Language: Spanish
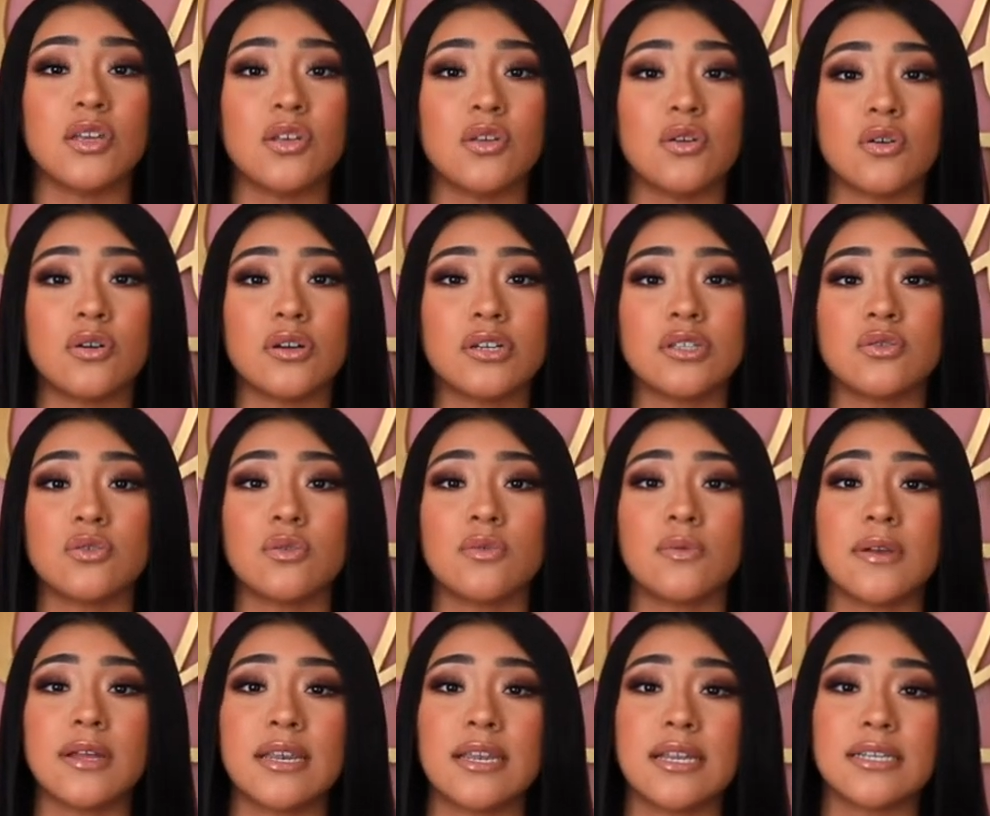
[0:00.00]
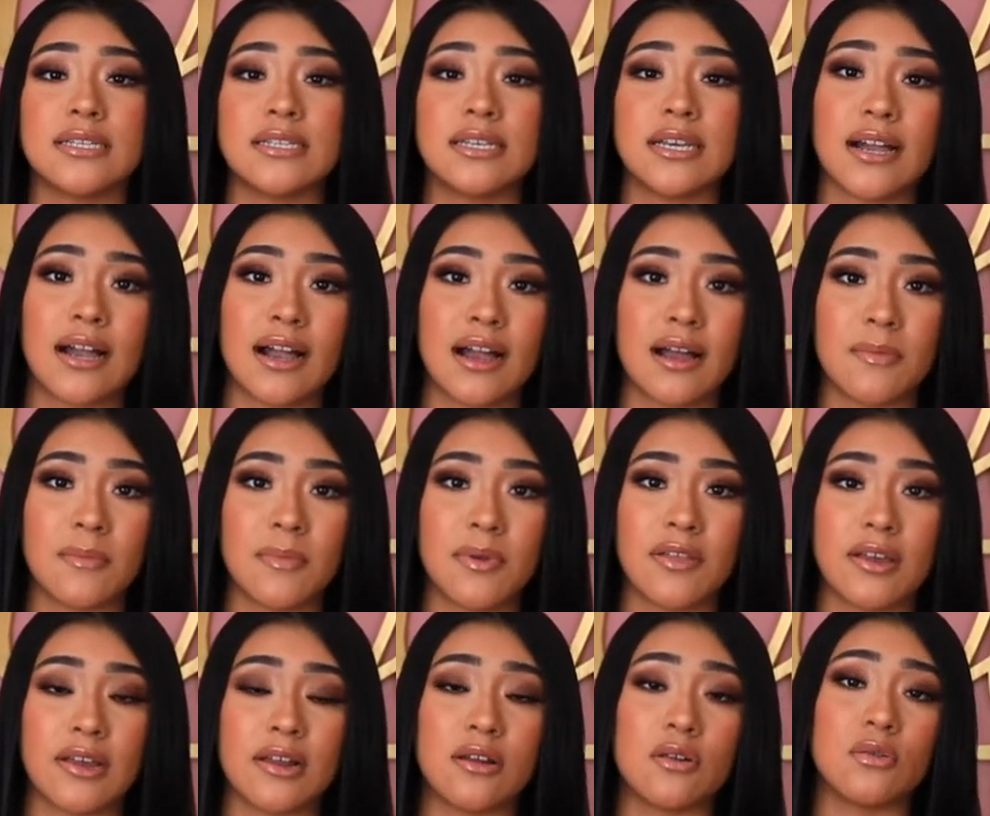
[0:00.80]
Yo estuve en esa
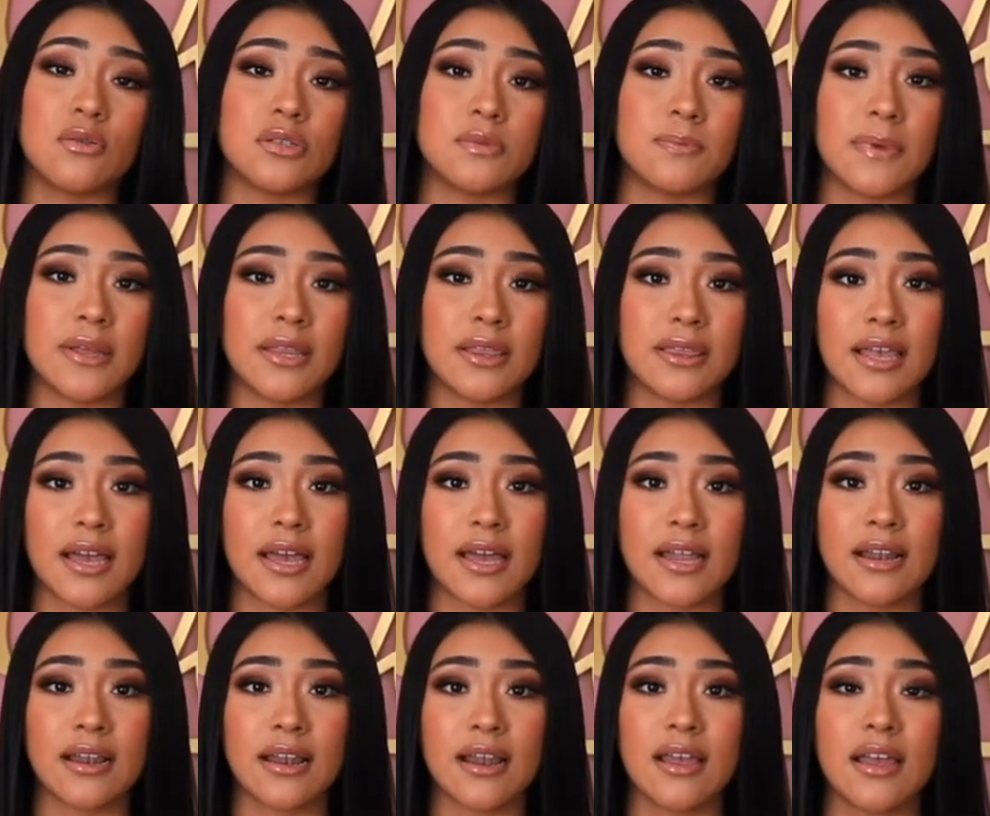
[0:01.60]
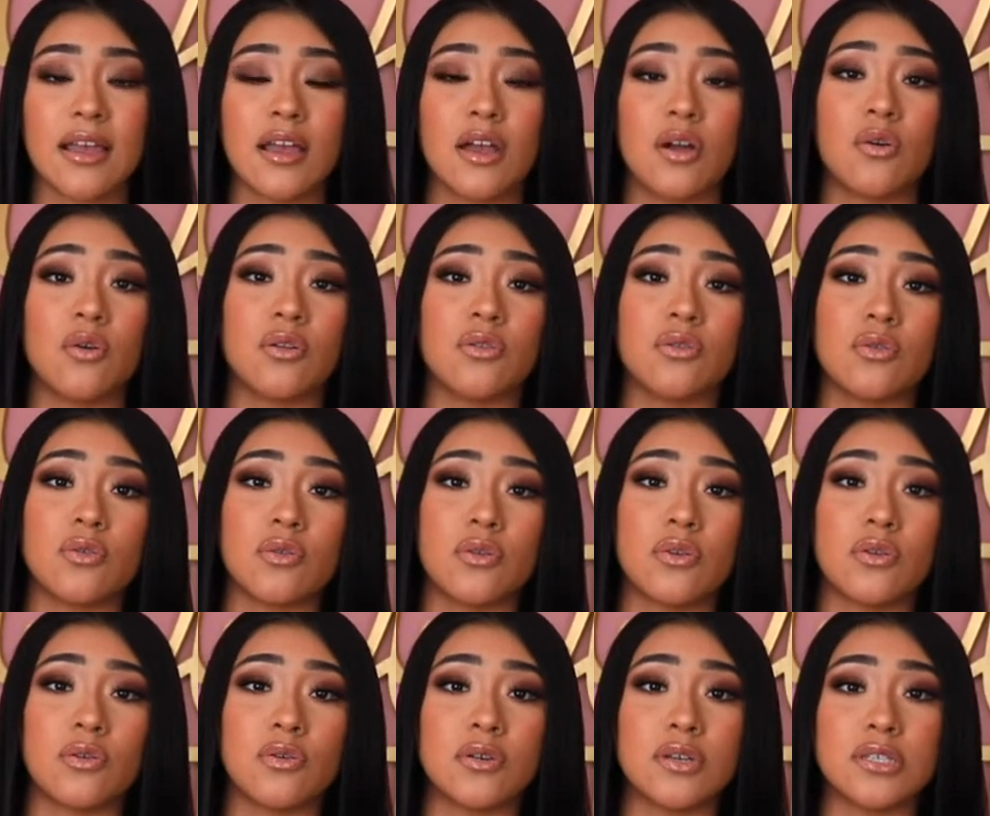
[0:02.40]
cama del hospital cuando
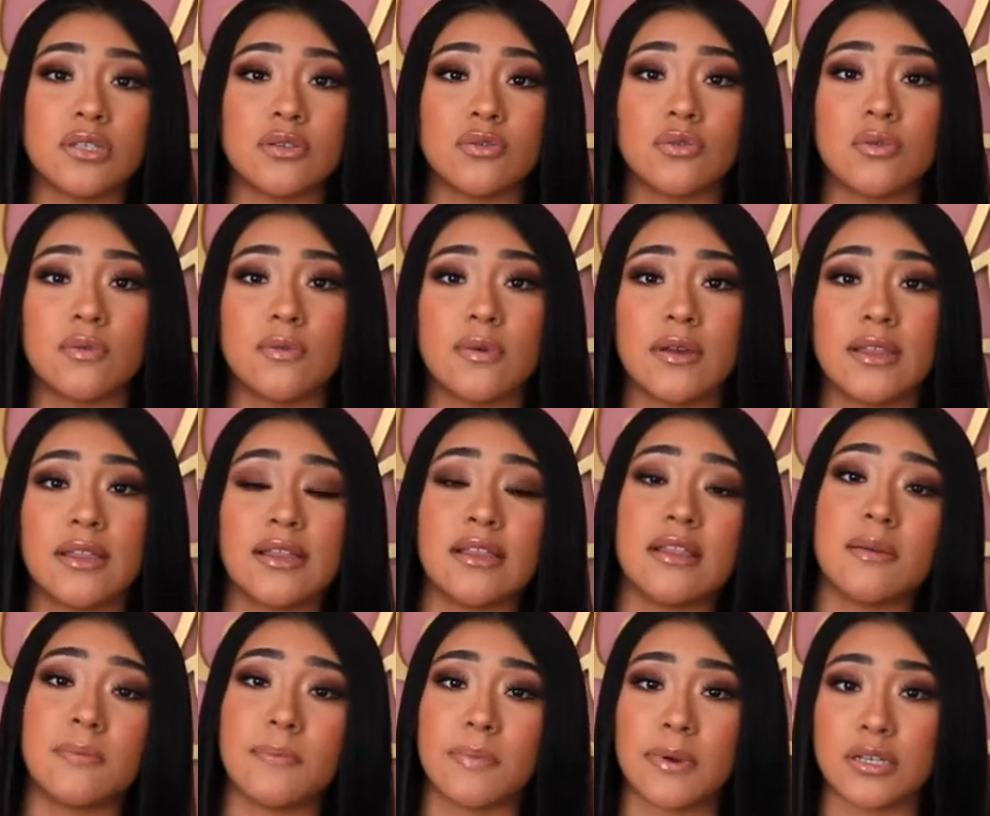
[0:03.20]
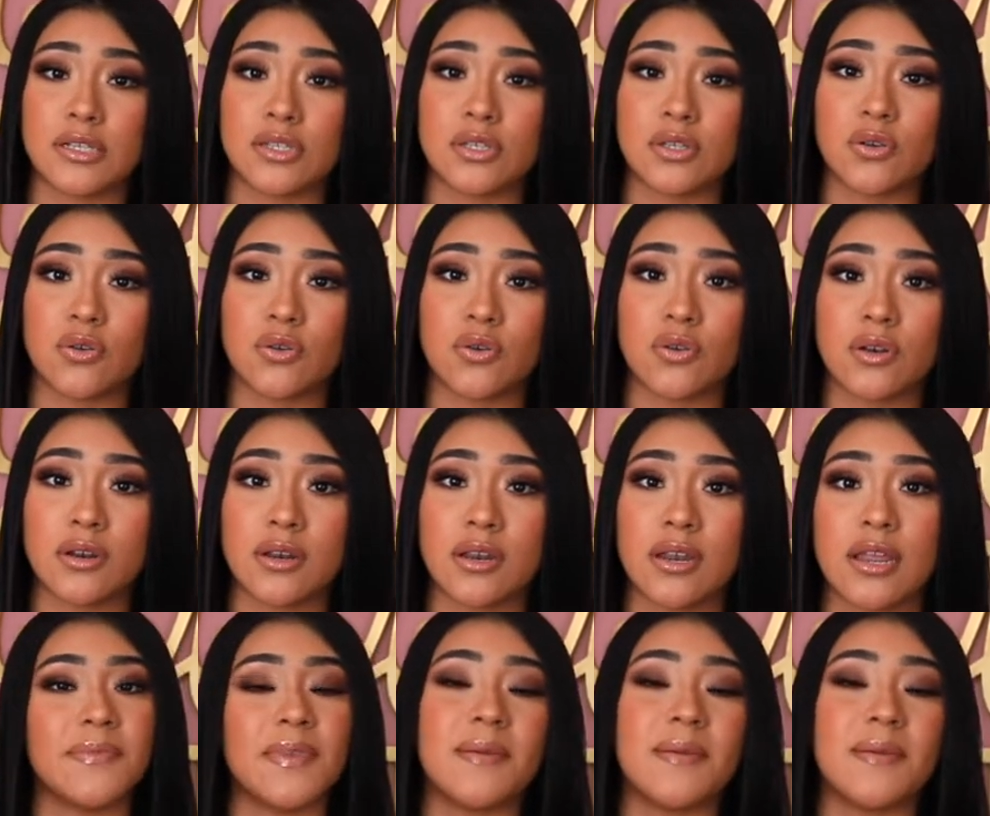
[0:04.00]
yo estuve de depresión.